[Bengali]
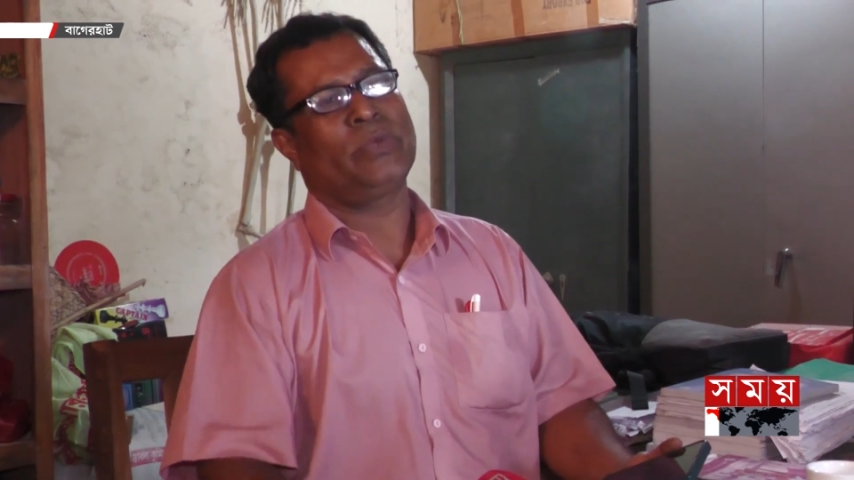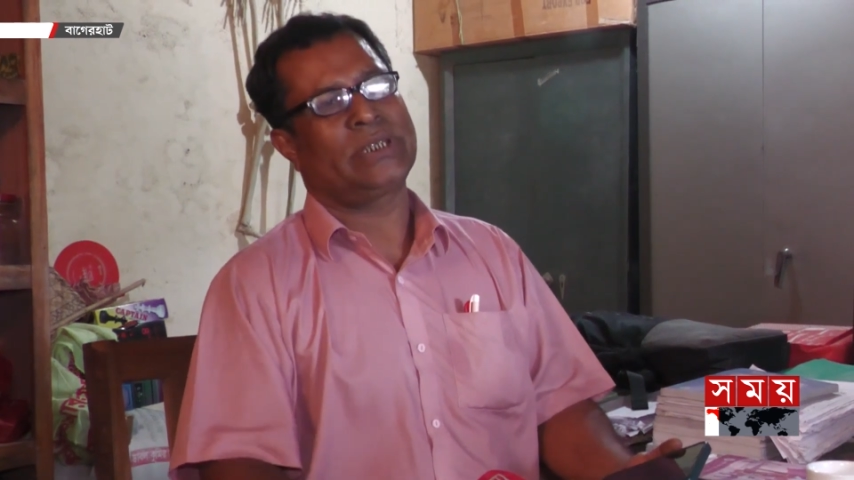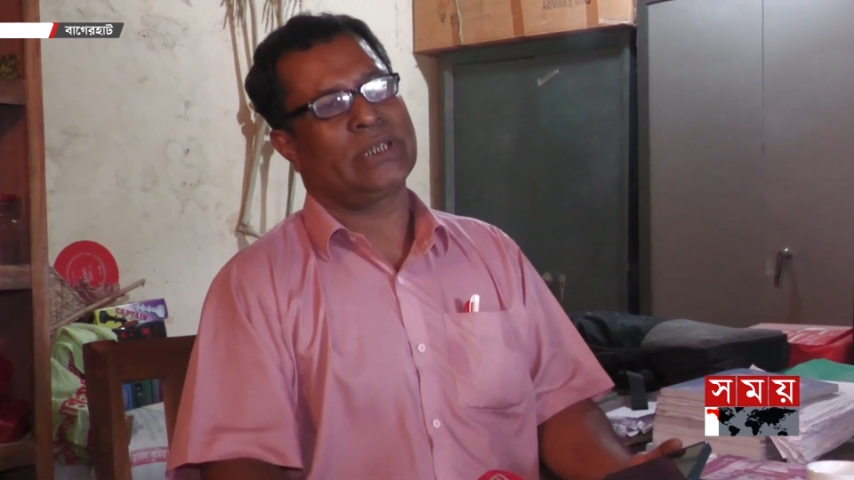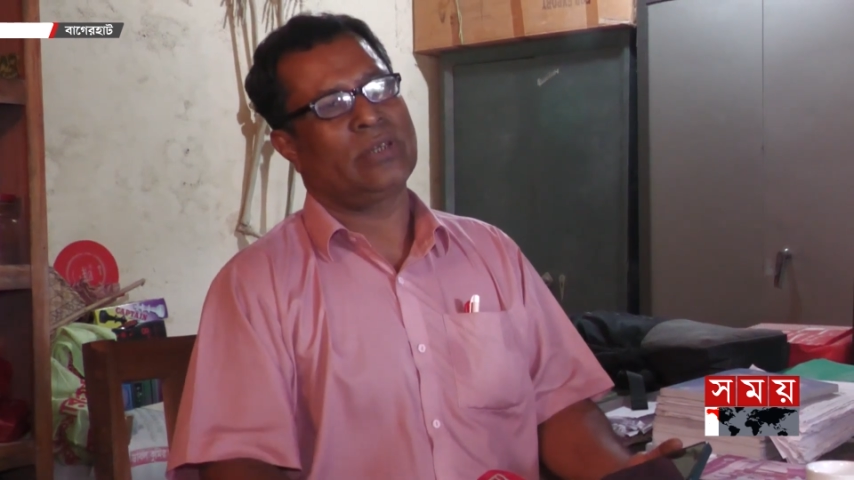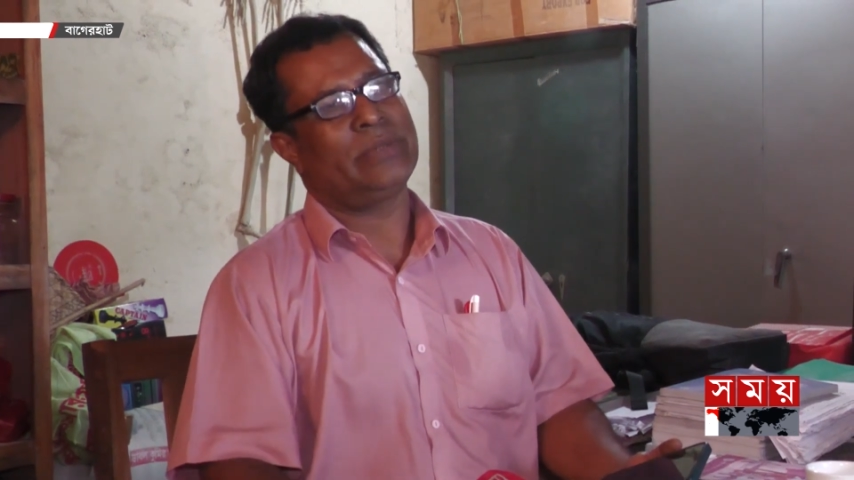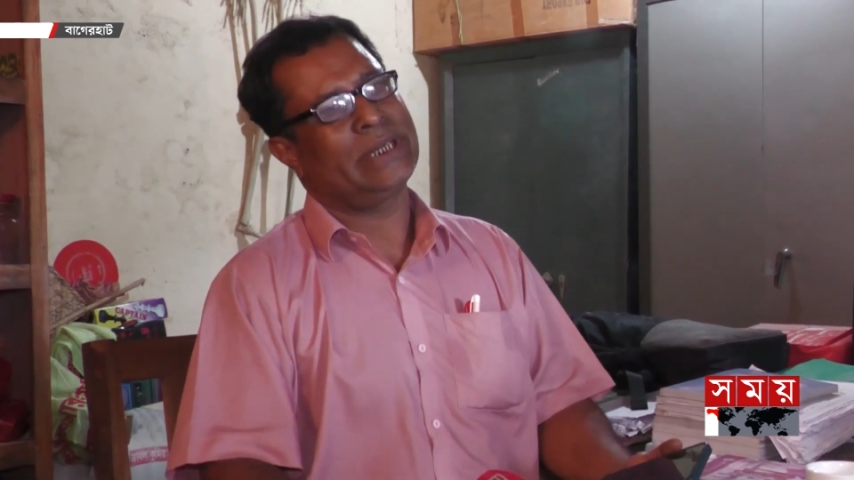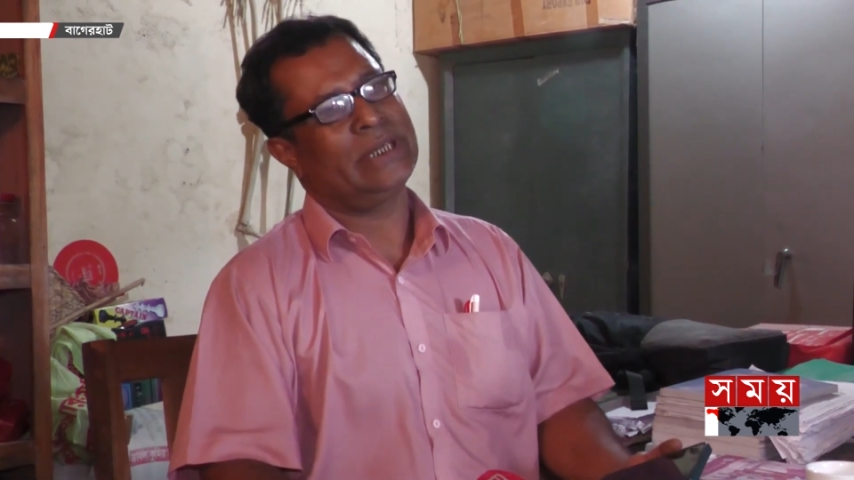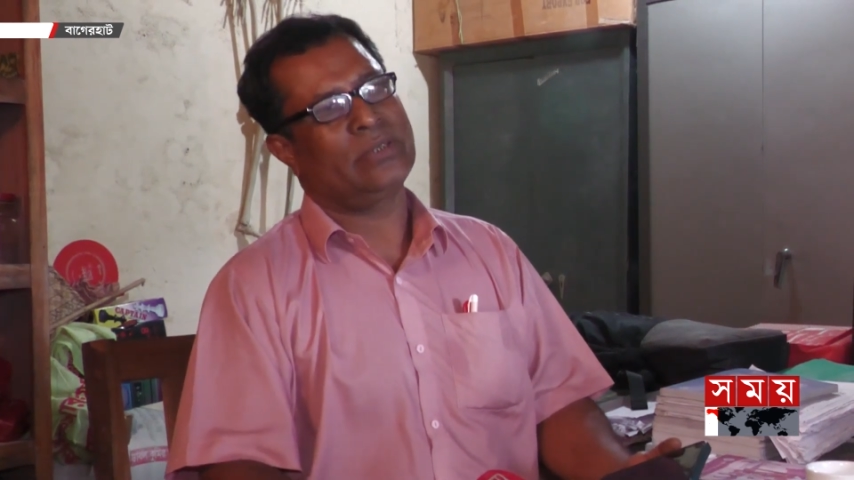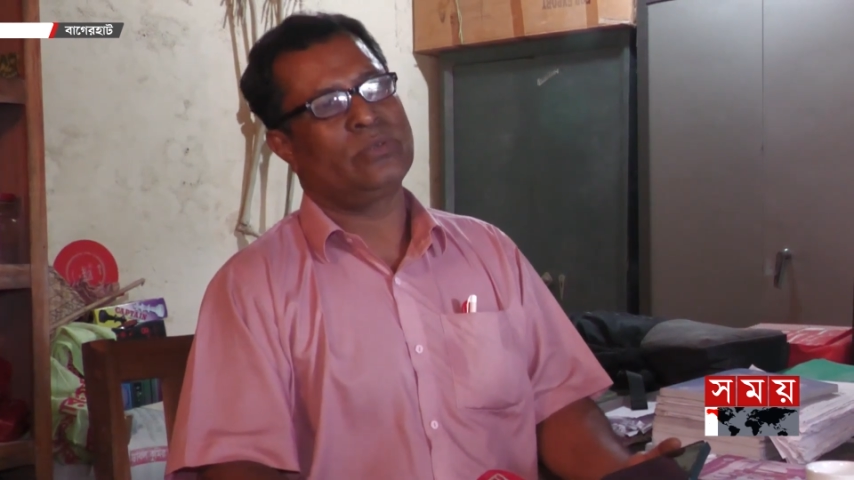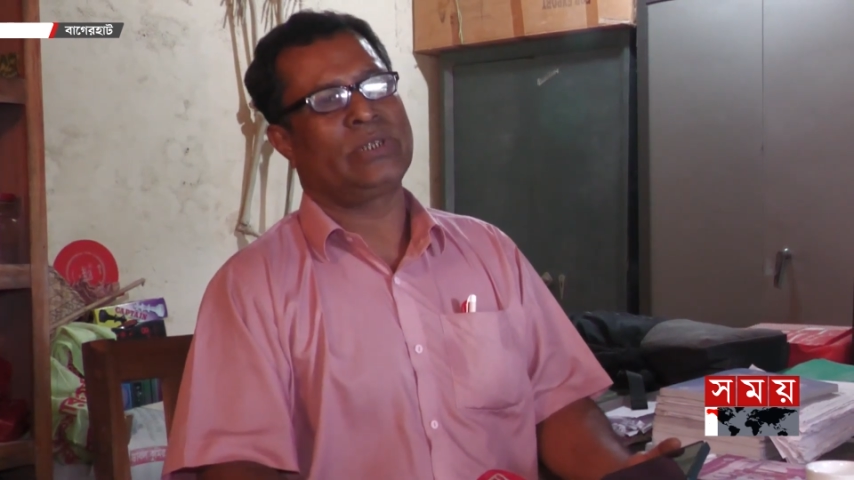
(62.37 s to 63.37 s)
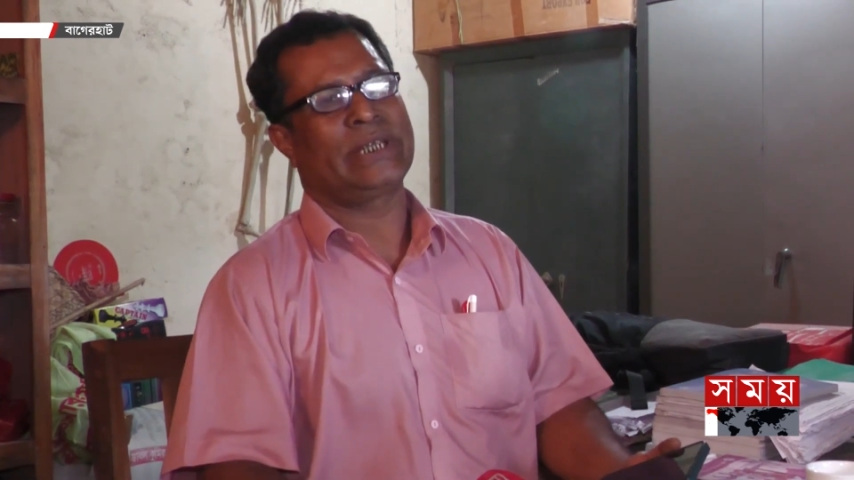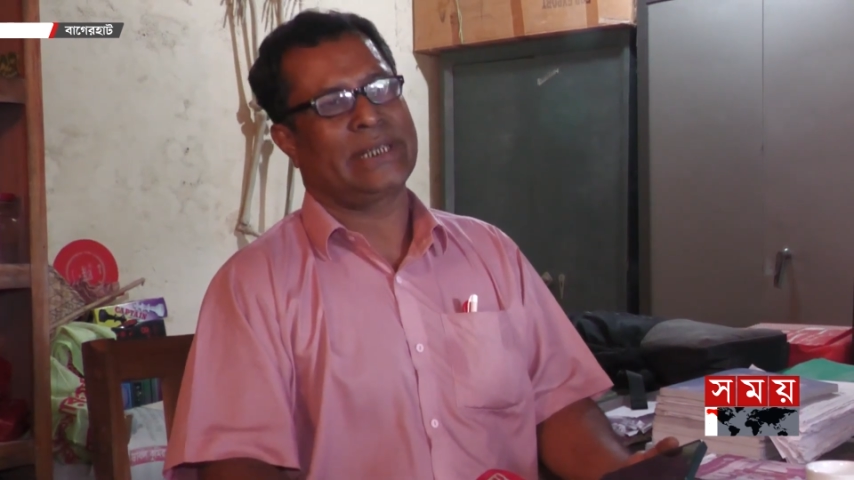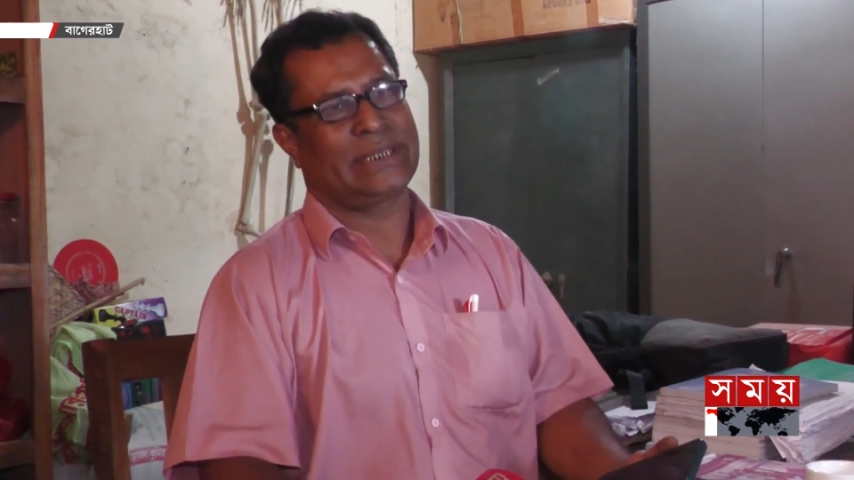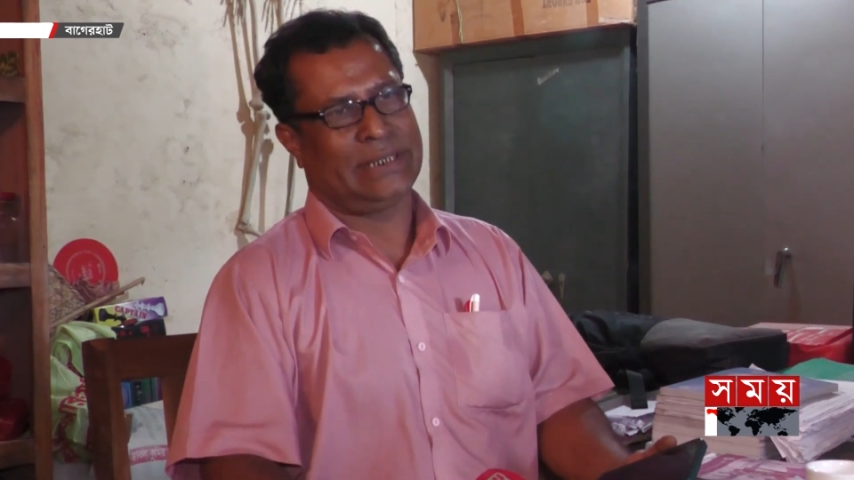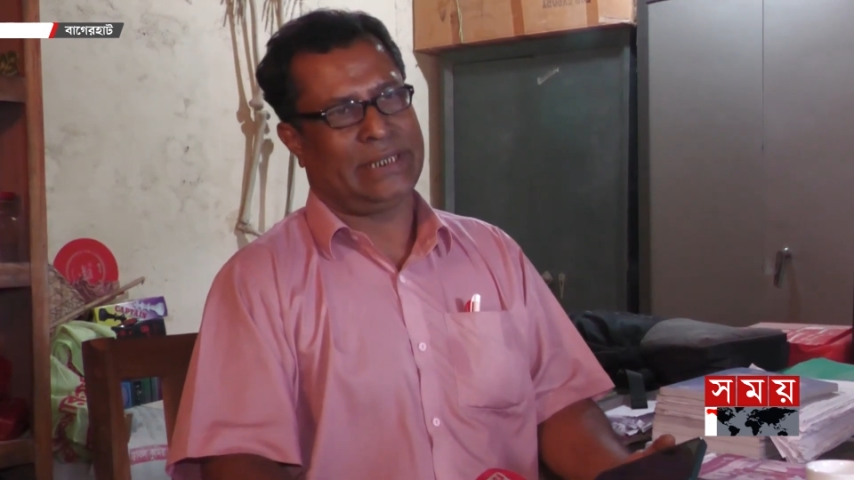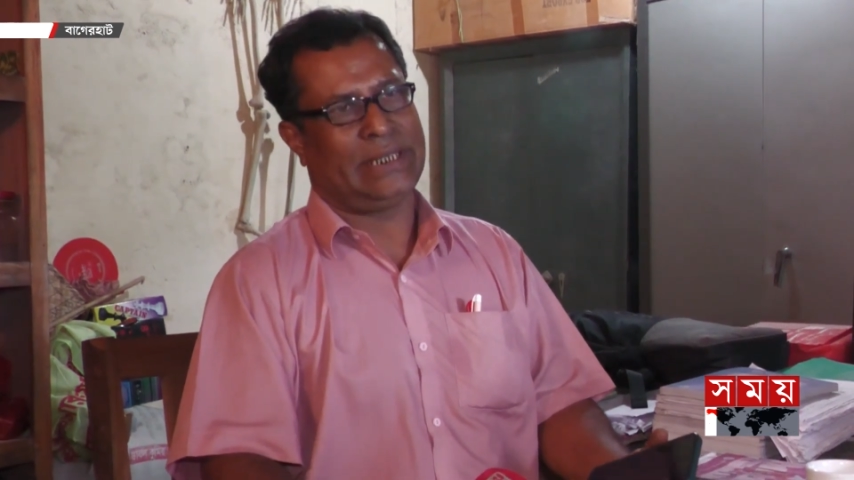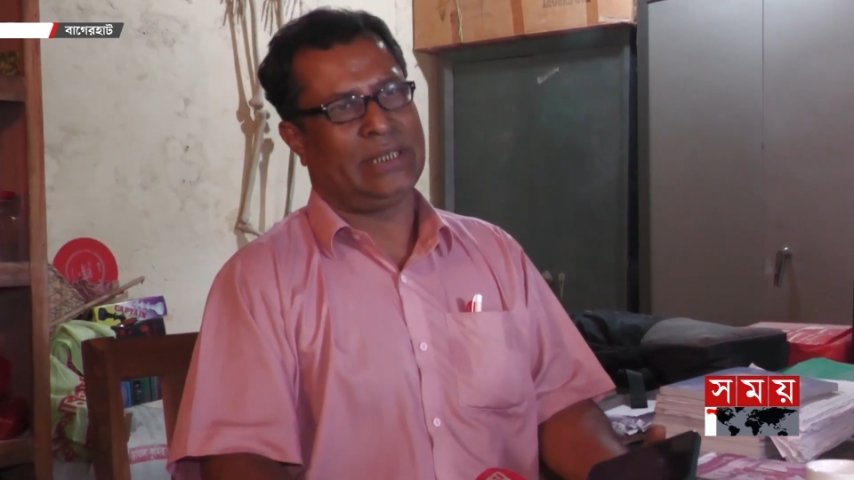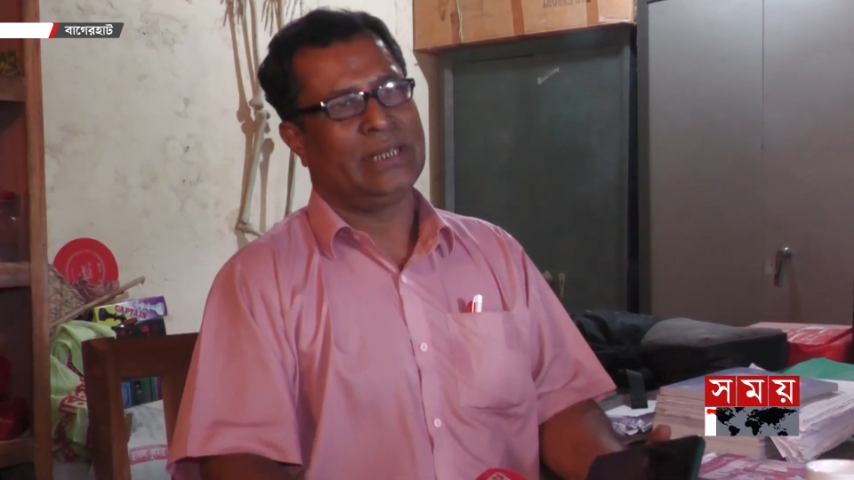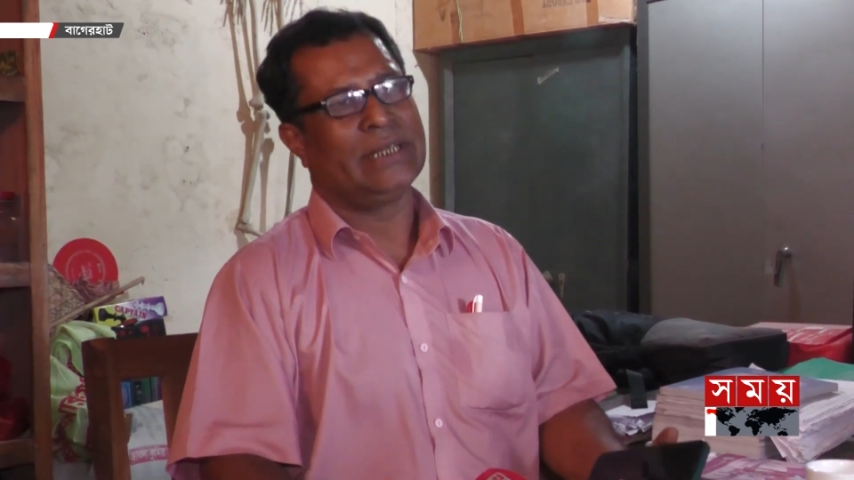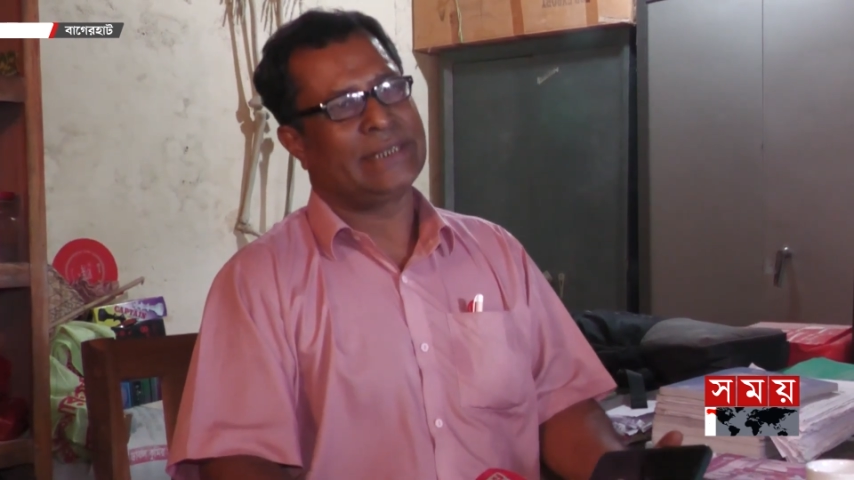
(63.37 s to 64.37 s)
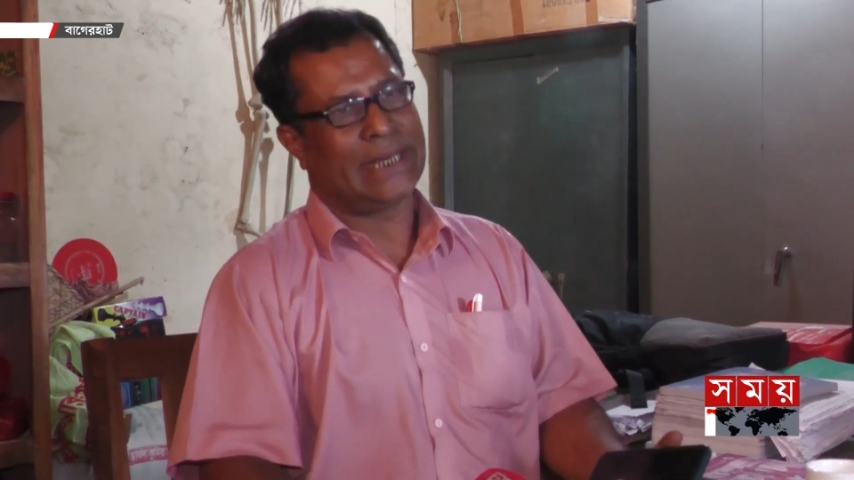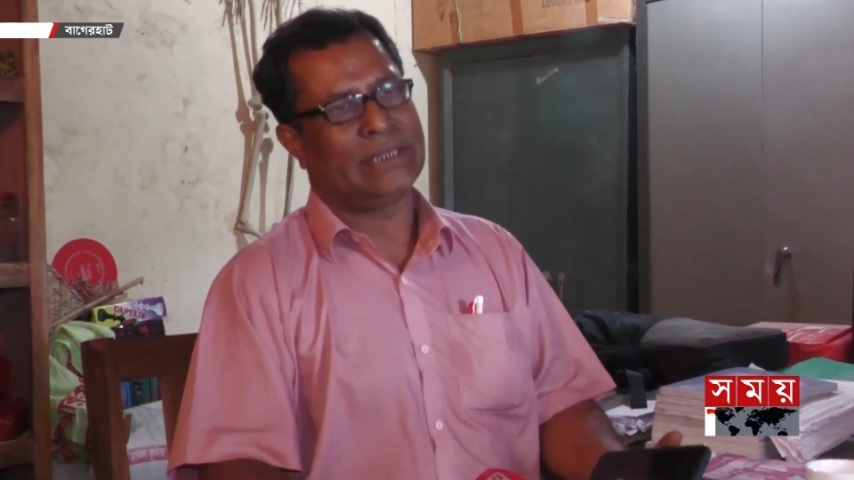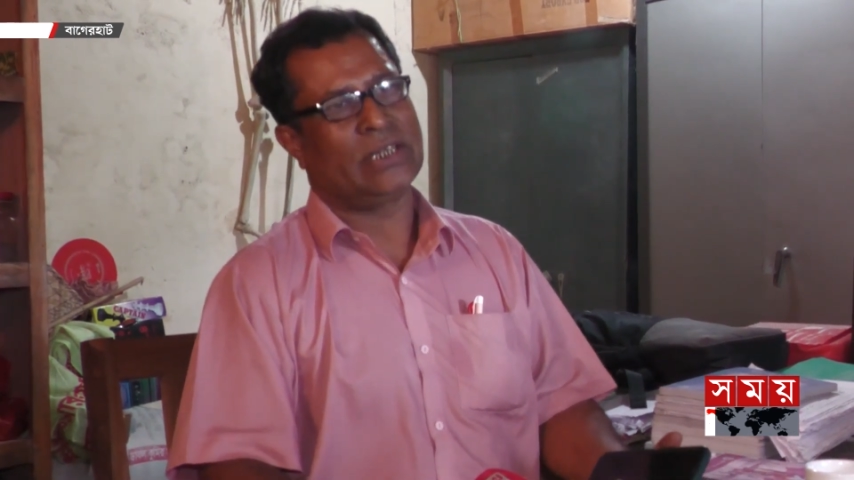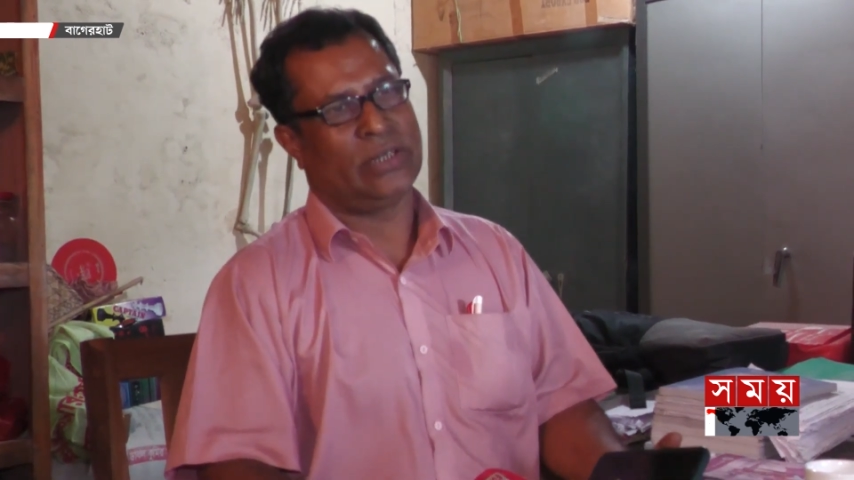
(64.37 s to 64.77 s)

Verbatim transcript: পয়সা তো আমাকে একটু ওদের কাছ থেকে চাইতে